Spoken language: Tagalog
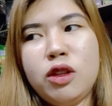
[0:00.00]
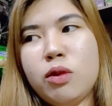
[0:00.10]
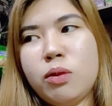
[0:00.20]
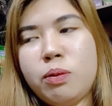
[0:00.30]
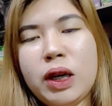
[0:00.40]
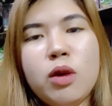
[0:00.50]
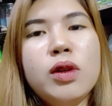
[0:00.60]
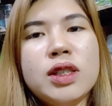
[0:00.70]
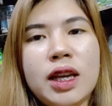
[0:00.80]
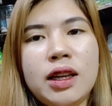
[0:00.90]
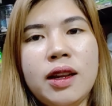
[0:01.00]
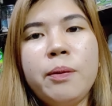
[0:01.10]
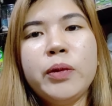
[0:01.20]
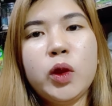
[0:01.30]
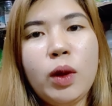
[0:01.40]
yung pag-wholesale,
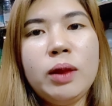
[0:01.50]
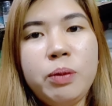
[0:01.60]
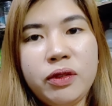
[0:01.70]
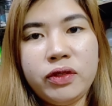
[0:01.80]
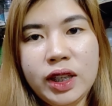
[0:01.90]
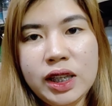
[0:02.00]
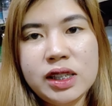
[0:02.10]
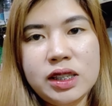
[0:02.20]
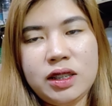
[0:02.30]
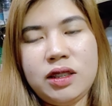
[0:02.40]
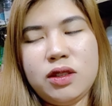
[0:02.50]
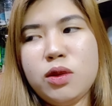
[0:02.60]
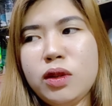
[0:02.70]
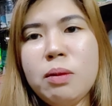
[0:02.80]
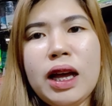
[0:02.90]
12.50.
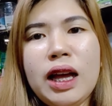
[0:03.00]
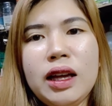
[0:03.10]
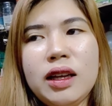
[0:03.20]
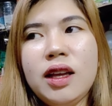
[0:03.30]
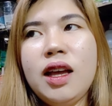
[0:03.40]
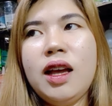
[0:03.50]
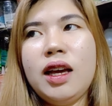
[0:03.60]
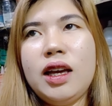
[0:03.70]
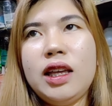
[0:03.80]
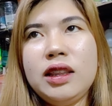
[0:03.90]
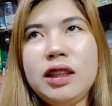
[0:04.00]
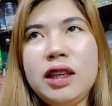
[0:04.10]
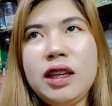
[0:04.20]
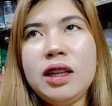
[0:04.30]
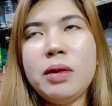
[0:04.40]
So, di ba
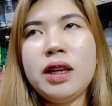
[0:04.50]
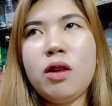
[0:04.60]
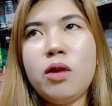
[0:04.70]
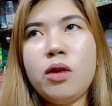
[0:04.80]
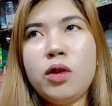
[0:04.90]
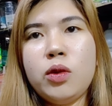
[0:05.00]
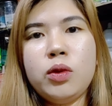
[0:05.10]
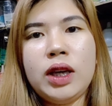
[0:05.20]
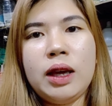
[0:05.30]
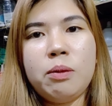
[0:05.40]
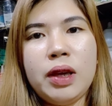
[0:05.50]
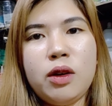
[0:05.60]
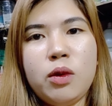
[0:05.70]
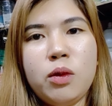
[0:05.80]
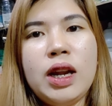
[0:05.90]
hindi naman ako lugi,
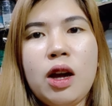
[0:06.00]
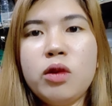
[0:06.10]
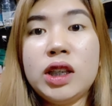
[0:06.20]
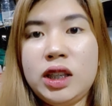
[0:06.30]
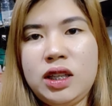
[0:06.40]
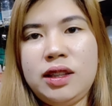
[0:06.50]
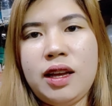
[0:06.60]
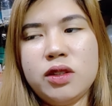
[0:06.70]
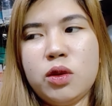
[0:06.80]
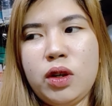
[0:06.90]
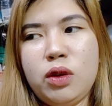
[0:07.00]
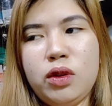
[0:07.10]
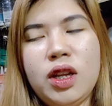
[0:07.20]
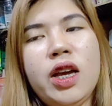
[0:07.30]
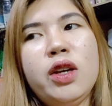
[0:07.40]
pero wala akong kinita. So,
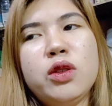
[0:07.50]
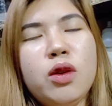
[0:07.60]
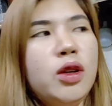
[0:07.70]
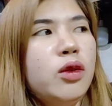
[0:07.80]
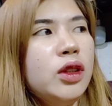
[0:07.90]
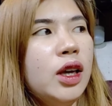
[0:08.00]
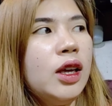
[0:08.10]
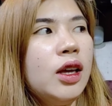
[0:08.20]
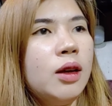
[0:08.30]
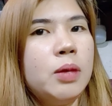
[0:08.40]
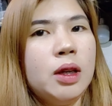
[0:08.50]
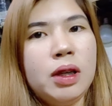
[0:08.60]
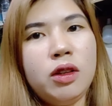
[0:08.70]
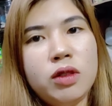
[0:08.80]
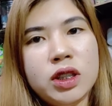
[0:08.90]
ayun. So, ngayon, kaya
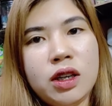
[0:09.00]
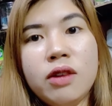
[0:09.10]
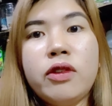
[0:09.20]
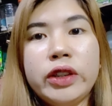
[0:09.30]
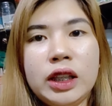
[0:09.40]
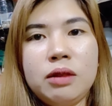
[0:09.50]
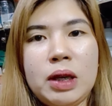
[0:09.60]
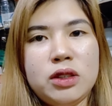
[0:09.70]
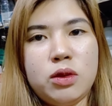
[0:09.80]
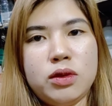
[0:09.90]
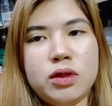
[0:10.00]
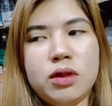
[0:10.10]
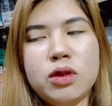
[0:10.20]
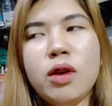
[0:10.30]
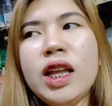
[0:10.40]
binibenta ko na siya ng 14 pesos.
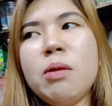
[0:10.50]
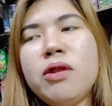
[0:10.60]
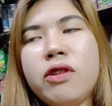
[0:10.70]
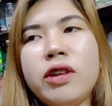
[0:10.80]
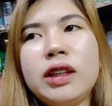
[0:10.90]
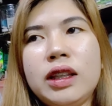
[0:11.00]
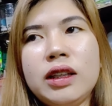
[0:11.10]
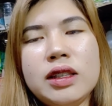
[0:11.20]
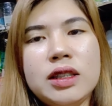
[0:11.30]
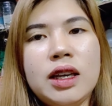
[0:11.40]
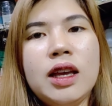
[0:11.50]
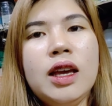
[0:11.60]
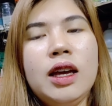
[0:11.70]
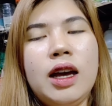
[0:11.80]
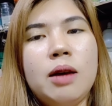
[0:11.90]
So, kaya naman 14 kasi
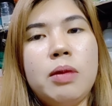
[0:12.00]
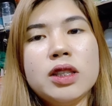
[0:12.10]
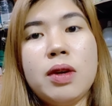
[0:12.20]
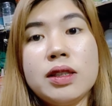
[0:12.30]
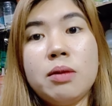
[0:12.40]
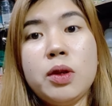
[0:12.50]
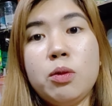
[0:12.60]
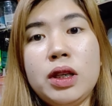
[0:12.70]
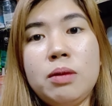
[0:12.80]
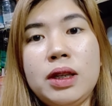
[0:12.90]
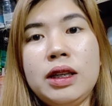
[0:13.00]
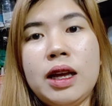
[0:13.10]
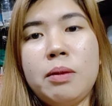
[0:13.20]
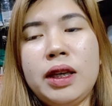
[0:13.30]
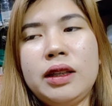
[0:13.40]
ah, box-box uh, naman yung binibili
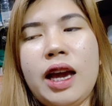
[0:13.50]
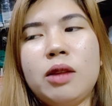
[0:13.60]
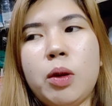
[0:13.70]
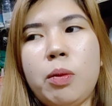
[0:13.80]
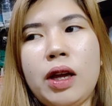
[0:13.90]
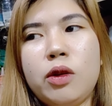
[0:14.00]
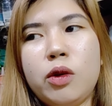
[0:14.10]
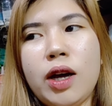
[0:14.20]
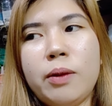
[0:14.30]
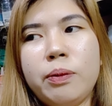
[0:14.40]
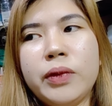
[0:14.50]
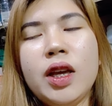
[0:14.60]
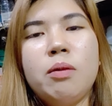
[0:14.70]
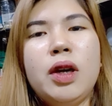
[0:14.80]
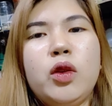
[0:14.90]
namin. Kahit papano, um,
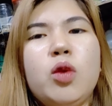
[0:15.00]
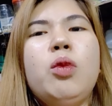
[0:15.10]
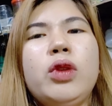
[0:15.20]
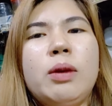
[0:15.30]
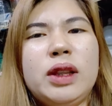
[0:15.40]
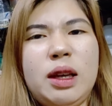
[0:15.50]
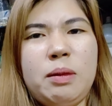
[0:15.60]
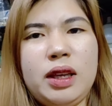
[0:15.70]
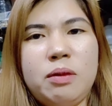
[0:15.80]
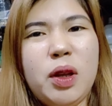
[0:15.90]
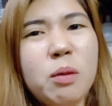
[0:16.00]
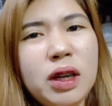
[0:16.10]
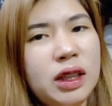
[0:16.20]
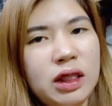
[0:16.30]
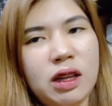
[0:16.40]
may tubo naman kami. Pero
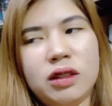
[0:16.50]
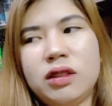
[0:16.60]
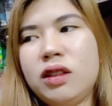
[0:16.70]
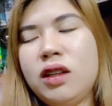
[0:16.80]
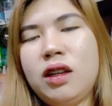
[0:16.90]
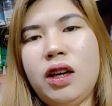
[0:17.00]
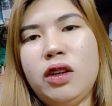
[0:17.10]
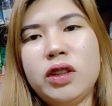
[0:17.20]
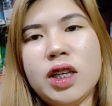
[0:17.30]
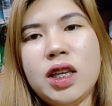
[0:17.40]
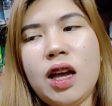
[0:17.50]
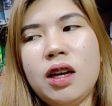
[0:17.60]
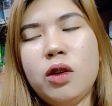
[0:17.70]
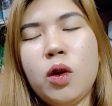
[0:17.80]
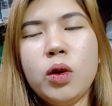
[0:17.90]
maliit lang. Ayun, kasi
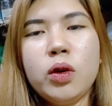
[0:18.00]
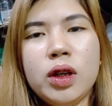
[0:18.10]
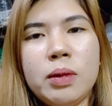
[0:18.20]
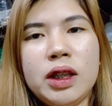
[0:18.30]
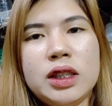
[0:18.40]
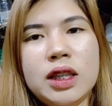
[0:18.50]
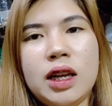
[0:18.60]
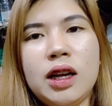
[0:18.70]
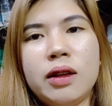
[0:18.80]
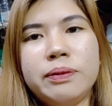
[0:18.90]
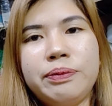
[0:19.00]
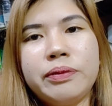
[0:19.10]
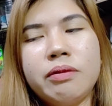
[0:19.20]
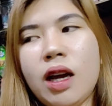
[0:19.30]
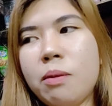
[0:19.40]
ang goal ko naman is talagang
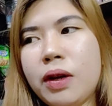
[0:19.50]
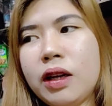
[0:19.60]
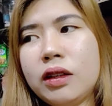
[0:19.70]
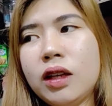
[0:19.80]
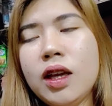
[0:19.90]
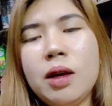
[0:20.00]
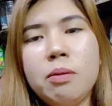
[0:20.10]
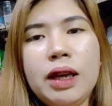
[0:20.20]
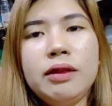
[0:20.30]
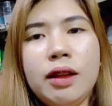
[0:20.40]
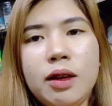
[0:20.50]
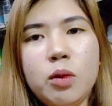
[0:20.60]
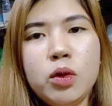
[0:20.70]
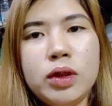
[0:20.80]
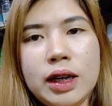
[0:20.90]
makapagbenta ng
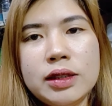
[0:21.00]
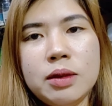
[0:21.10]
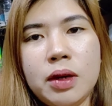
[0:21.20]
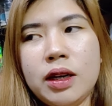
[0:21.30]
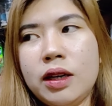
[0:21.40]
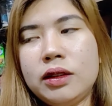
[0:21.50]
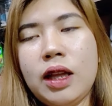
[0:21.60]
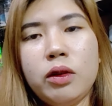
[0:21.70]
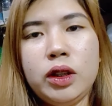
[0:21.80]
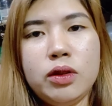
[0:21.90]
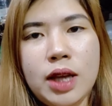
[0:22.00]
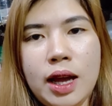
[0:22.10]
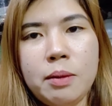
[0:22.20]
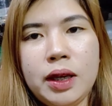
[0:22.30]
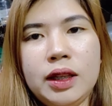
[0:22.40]
mura sa mga tao dito
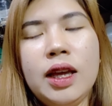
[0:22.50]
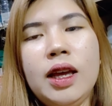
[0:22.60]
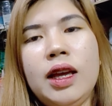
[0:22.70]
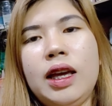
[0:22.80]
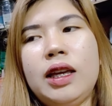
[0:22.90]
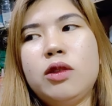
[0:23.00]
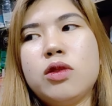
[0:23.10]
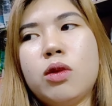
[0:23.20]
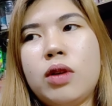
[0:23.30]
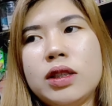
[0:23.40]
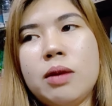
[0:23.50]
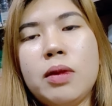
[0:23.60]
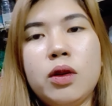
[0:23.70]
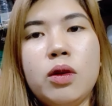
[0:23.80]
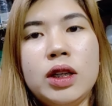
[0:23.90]
sa amin. And gusto ko kasi
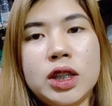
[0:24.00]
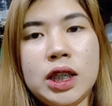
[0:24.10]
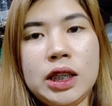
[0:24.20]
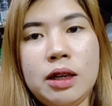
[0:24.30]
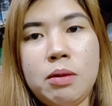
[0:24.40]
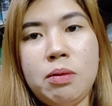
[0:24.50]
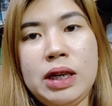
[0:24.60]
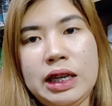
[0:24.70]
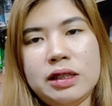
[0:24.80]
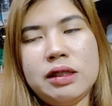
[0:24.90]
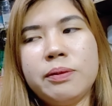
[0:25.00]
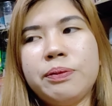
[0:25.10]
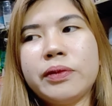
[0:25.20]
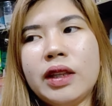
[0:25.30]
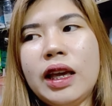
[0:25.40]
mag-rolling siya rin ng mabilis.
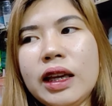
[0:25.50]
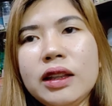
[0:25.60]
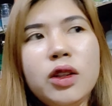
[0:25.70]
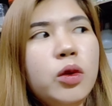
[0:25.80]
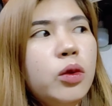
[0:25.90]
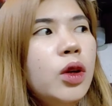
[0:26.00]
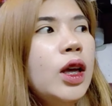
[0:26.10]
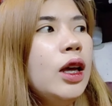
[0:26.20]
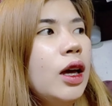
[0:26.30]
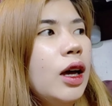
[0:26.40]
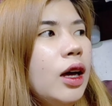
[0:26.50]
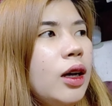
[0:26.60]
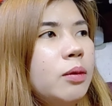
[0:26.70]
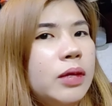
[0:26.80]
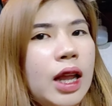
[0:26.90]
And yung
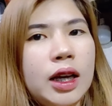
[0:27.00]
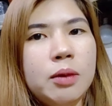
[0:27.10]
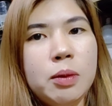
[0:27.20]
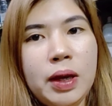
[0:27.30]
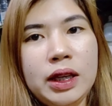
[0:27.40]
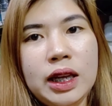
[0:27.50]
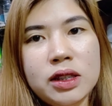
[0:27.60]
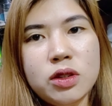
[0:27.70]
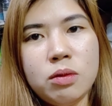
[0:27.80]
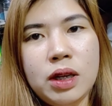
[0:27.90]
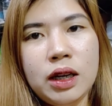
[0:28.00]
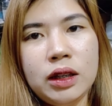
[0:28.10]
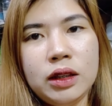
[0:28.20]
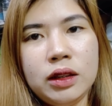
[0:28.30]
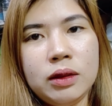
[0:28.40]
um, Lucky Me Payless, yung
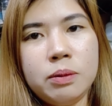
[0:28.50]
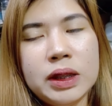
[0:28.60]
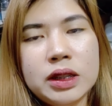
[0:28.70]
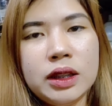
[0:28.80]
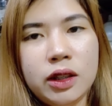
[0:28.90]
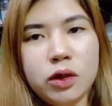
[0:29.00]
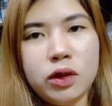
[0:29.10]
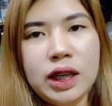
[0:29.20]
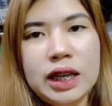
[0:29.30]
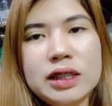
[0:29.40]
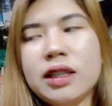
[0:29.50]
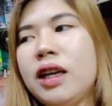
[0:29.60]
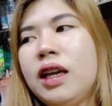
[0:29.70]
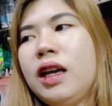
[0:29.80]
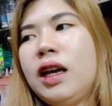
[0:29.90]
malaking pancit canton guys,
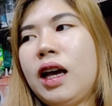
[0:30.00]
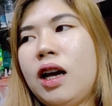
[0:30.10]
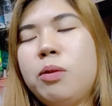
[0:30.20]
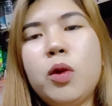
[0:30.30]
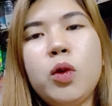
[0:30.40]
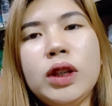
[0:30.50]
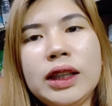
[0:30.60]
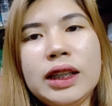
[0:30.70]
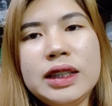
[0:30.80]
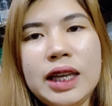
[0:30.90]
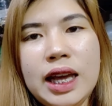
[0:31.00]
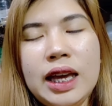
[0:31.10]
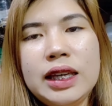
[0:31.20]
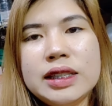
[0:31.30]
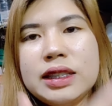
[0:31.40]
ang puhunan na
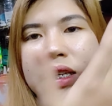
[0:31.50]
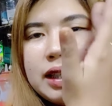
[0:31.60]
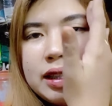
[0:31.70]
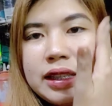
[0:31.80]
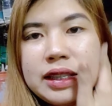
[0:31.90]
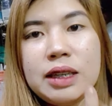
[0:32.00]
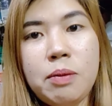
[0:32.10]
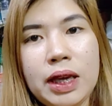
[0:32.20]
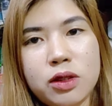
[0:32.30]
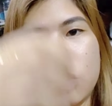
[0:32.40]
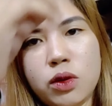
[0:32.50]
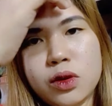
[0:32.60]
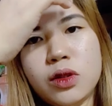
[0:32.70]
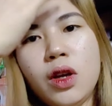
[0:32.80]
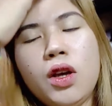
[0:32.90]
niya is nasa 16
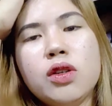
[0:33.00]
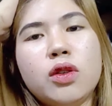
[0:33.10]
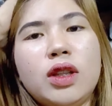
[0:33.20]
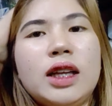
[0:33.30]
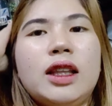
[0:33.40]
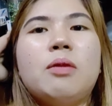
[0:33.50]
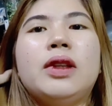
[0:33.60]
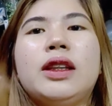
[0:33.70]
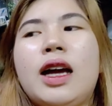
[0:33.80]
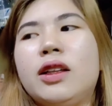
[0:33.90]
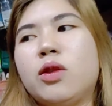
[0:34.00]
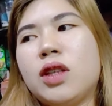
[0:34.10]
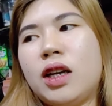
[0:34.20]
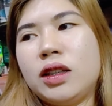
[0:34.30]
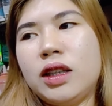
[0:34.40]
pesos. So dati ang bentahan ko
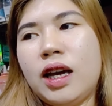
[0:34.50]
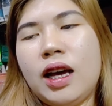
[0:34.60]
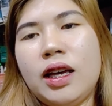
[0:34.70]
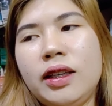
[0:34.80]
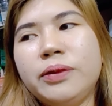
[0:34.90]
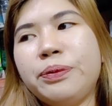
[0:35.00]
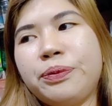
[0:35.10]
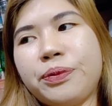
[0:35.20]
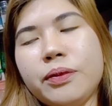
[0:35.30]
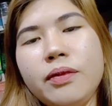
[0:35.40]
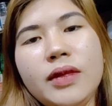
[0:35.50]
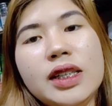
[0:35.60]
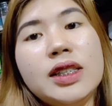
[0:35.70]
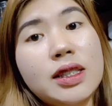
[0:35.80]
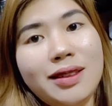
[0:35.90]
sa kanya ay
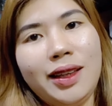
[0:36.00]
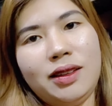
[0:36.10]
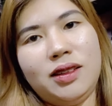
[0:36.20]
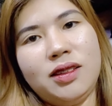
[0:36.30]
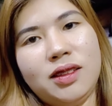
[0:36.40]
16.